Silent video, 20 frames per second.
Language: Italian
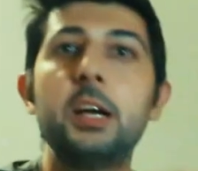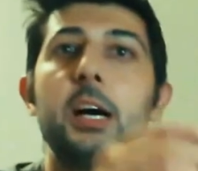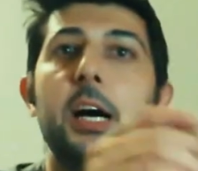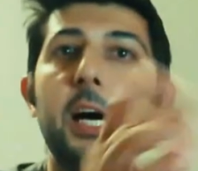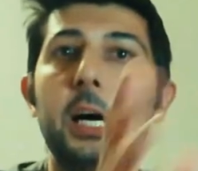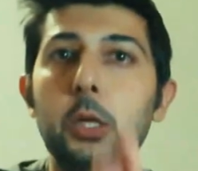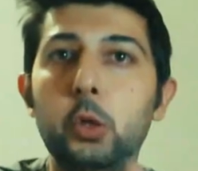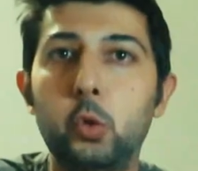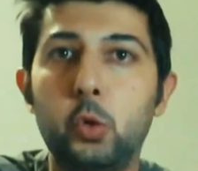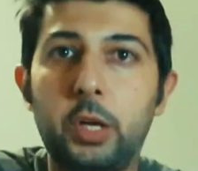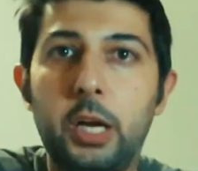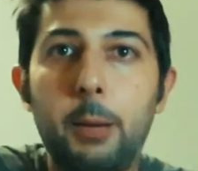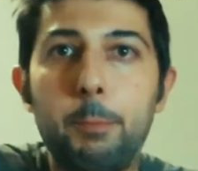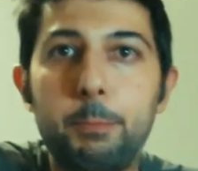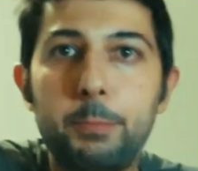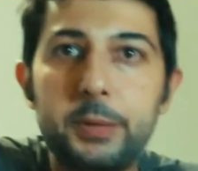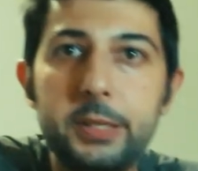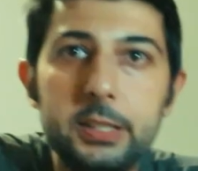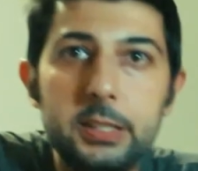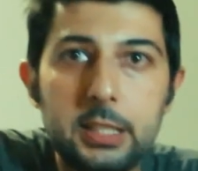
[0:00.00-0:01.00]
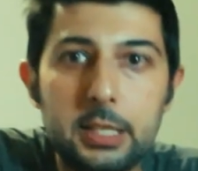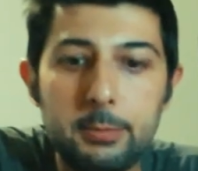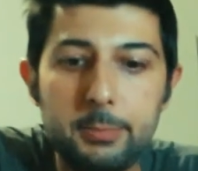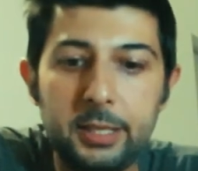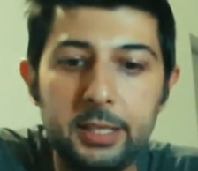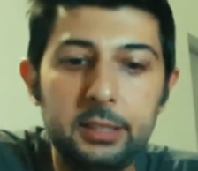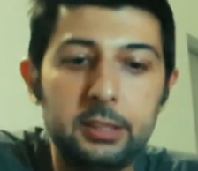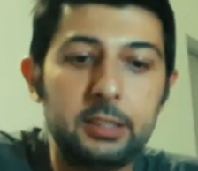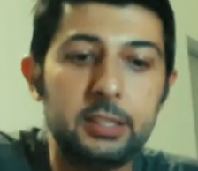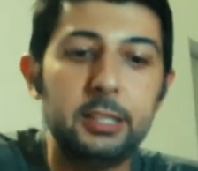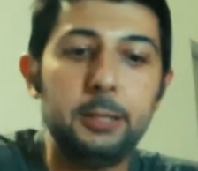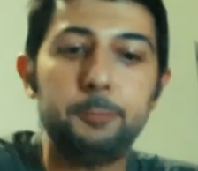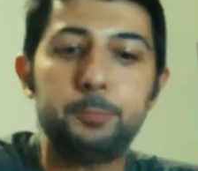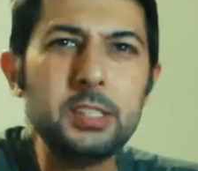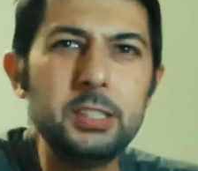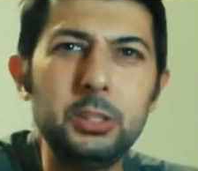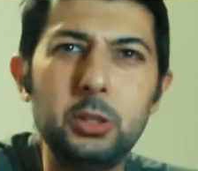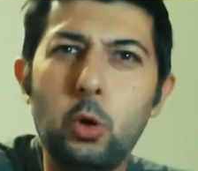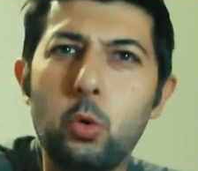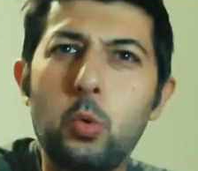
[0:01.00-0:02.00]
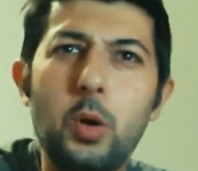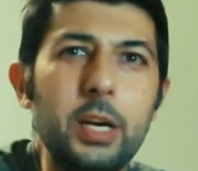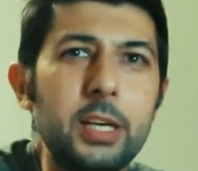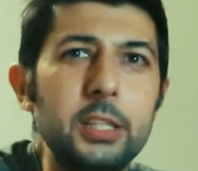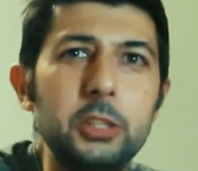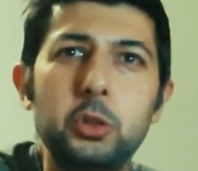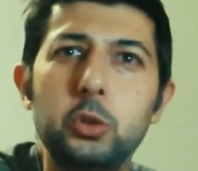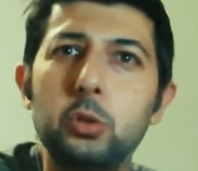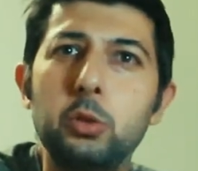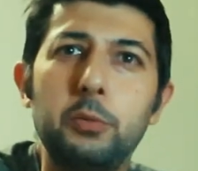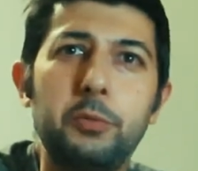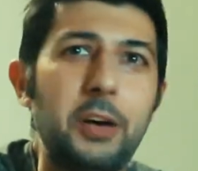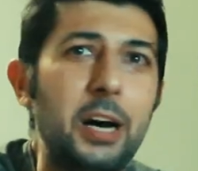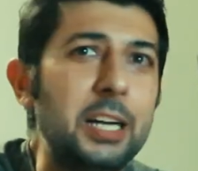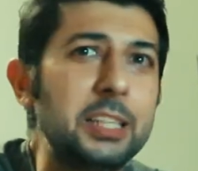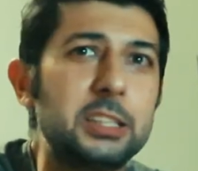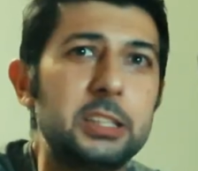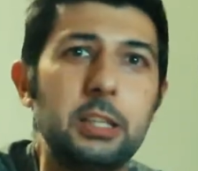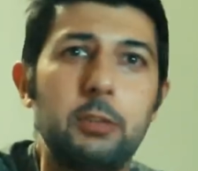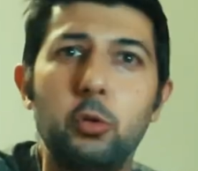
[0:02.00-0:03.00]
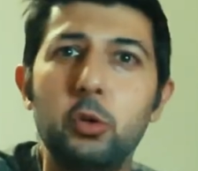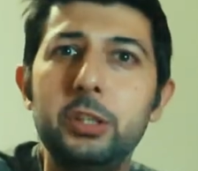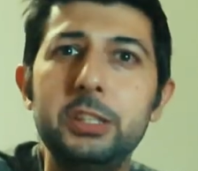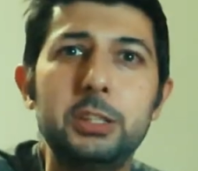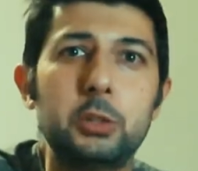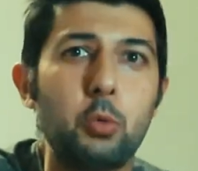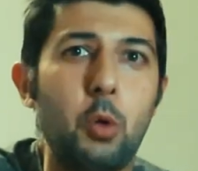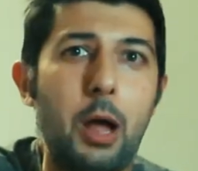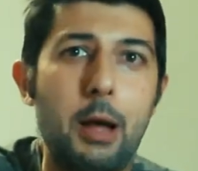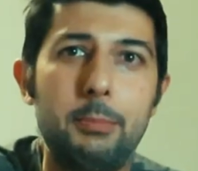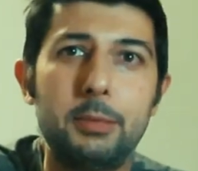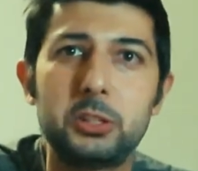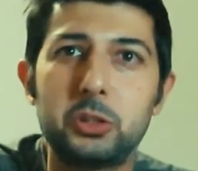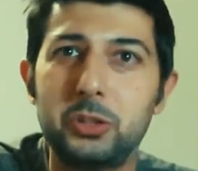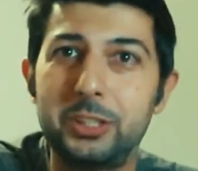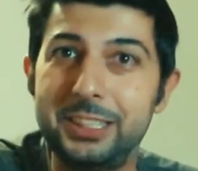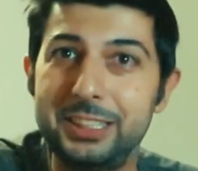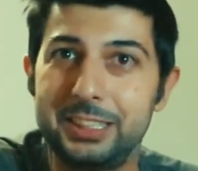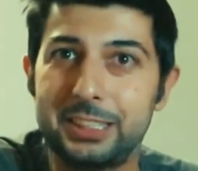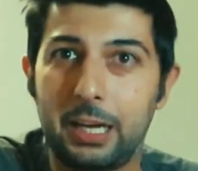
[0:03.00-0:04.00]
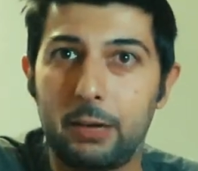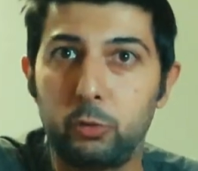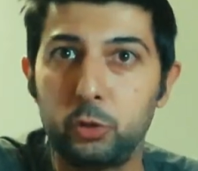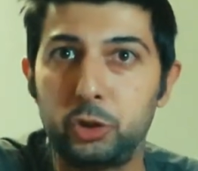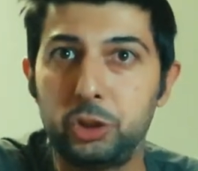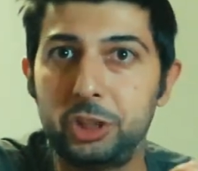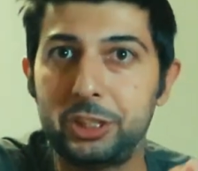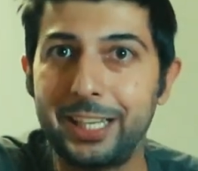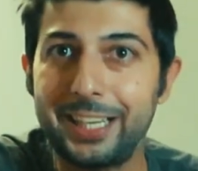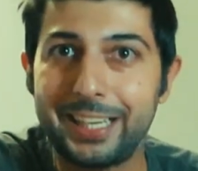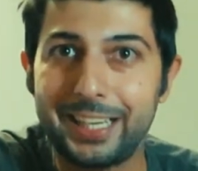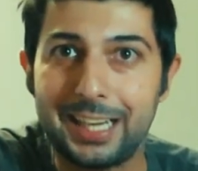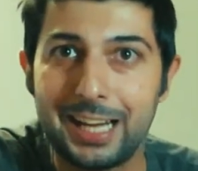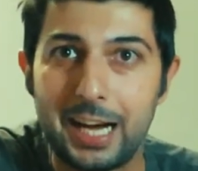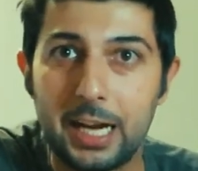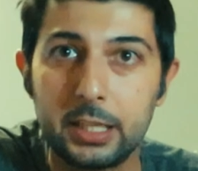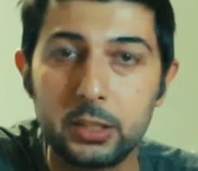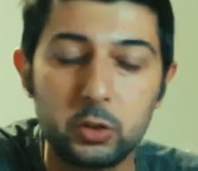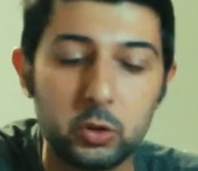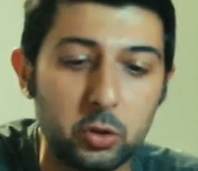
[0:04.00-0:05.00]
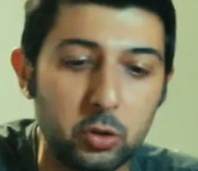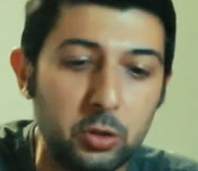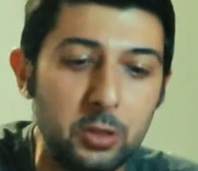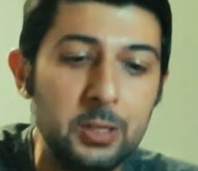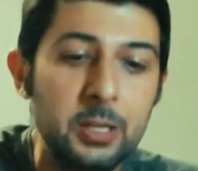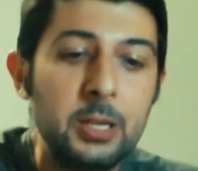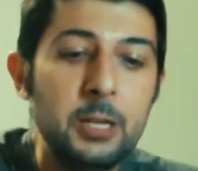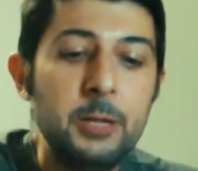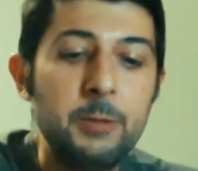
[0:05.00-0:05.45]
Allora praticamente io qualche giorno fa stavo lì su Amazon e stavo cercando